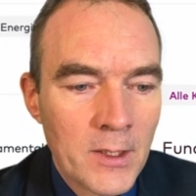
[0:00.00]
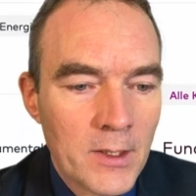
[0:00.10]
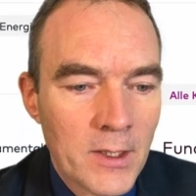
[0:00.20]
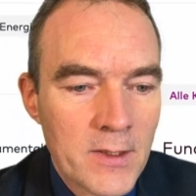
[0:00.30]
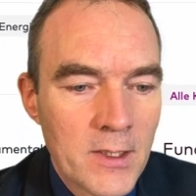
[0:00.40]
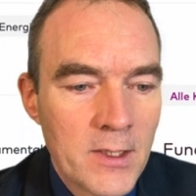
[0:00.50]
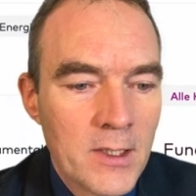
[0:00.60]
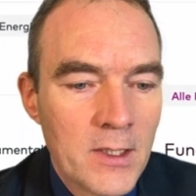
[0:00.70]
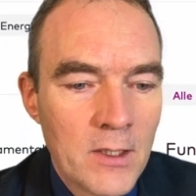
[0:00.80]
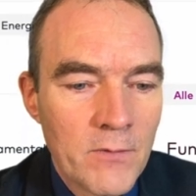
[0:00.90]
Dann sehen
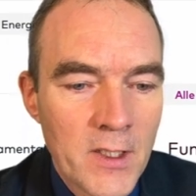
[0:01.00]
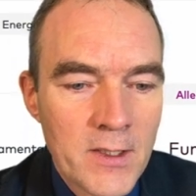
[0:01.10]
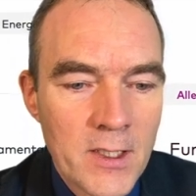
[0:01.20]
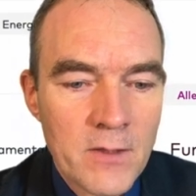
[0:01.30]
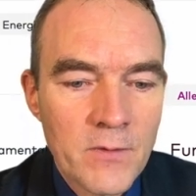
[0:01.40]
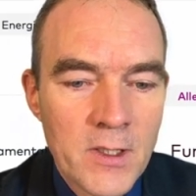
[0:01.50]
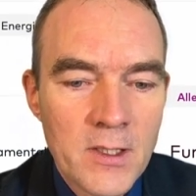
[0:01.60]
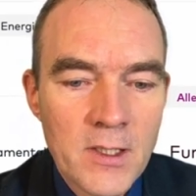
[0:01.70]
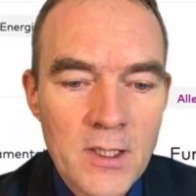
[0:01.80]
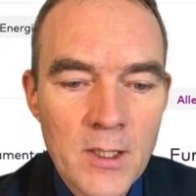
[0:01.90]
Sie die Vestas Wind
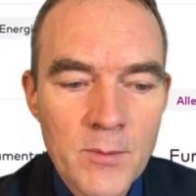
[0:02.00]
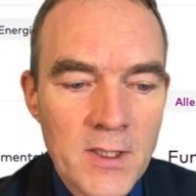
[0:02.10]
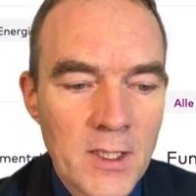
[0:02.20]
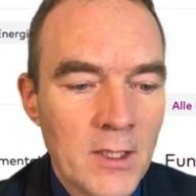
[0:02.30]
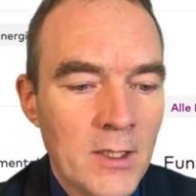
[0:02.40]
Systems,